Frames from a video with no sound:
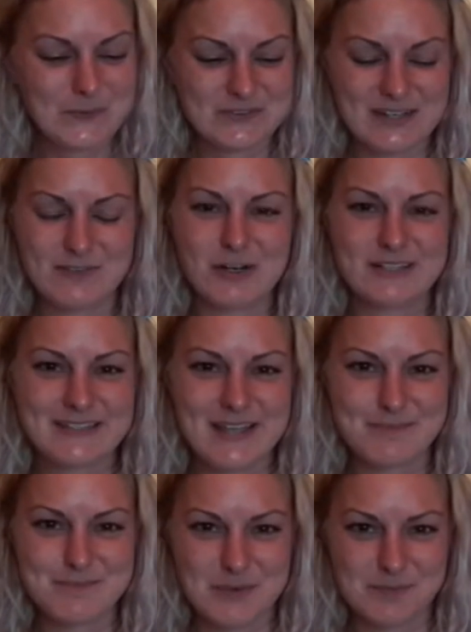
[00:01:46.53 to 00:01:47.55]
und der wollte
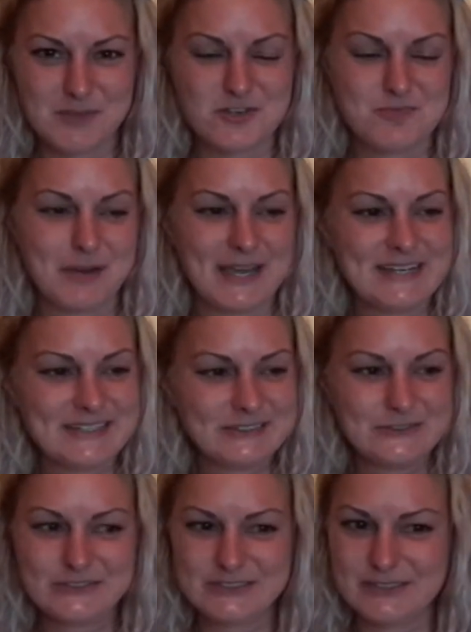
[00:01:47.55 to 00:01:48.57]
dann mit mir sprechen
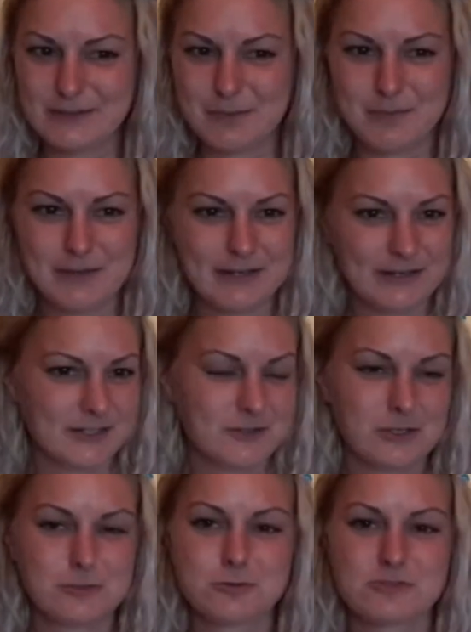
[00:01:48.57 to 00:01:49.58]
und ich habe aber eigentlich
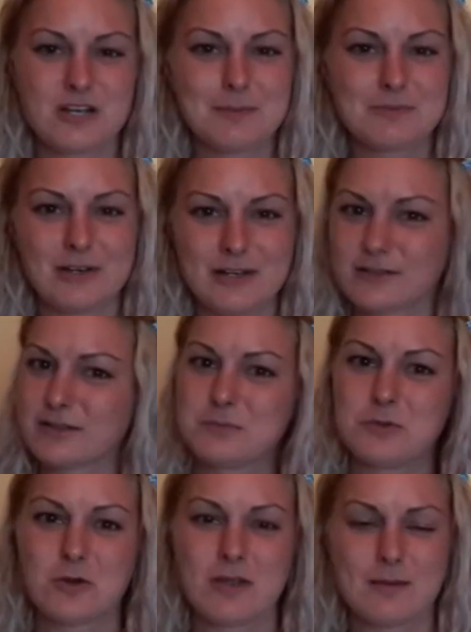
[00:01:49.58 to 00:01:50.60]
keine Lust gehabt, weil ich an dem
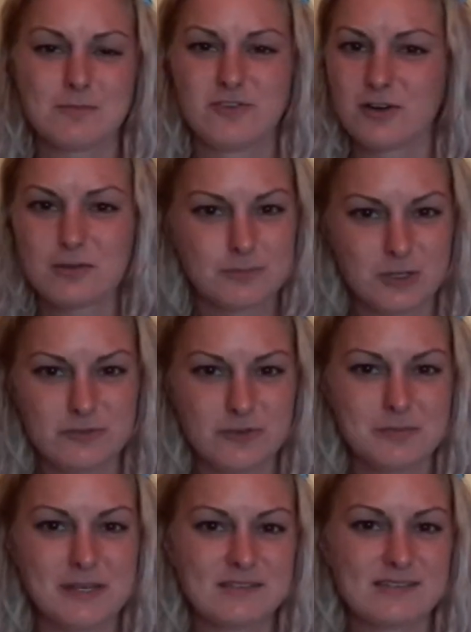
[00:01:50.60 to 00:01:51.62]
Tag einfach mal für
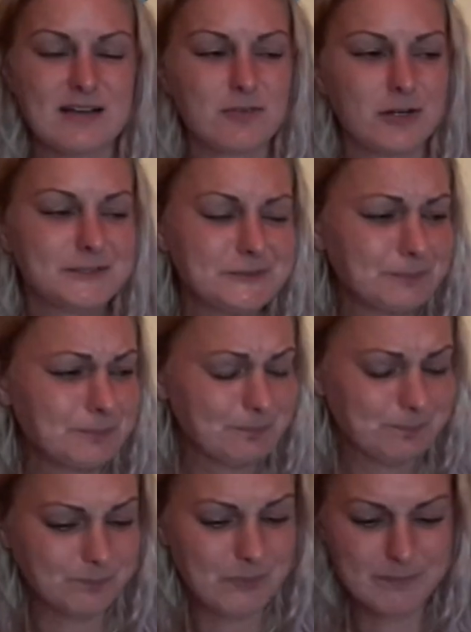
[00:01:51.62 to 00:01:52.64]
mich sein wollte,
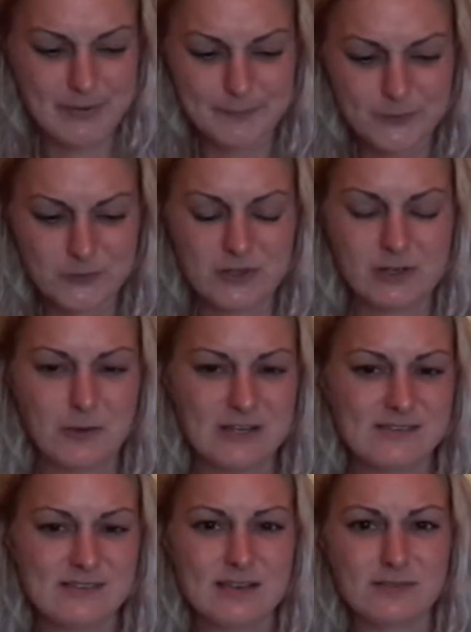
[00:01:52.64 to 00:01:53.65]
mit meinem Hund
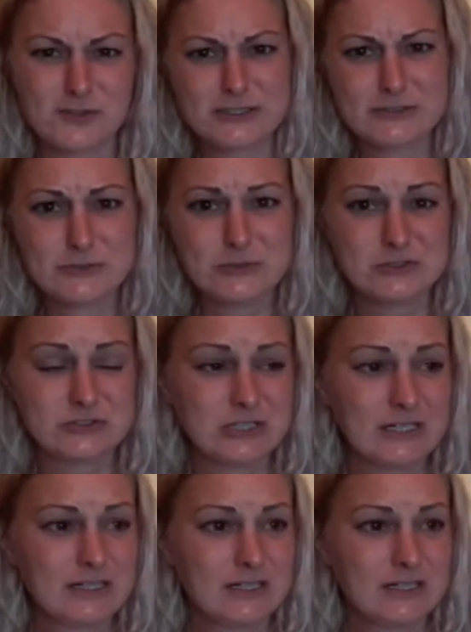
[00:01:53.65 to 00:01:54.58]
allein sein wollte und